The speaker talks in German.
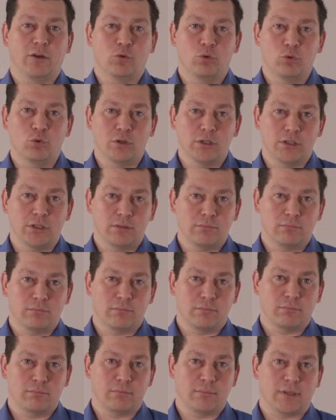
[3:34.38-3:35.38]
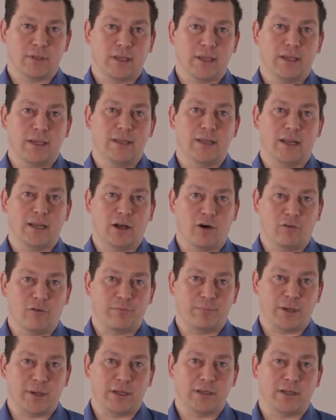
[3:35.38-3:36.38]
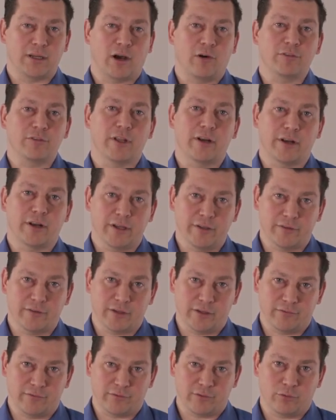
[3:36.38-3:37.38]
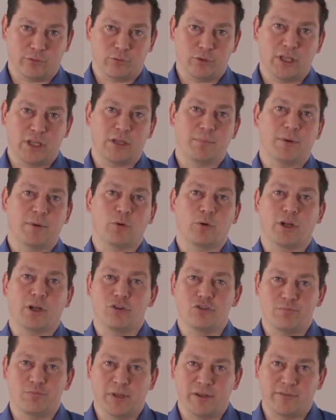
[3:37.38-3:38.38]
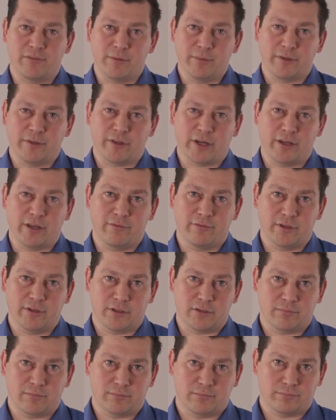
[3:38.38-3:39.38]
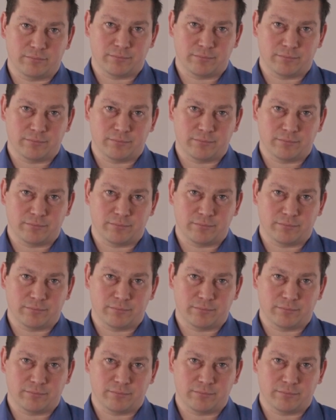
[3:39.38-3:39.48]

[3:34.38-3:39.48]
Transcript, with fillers: die Kugel in der Laufbahn auf den Ring trifft und nicht mehr durch einen Schmierfilm getrennt wird.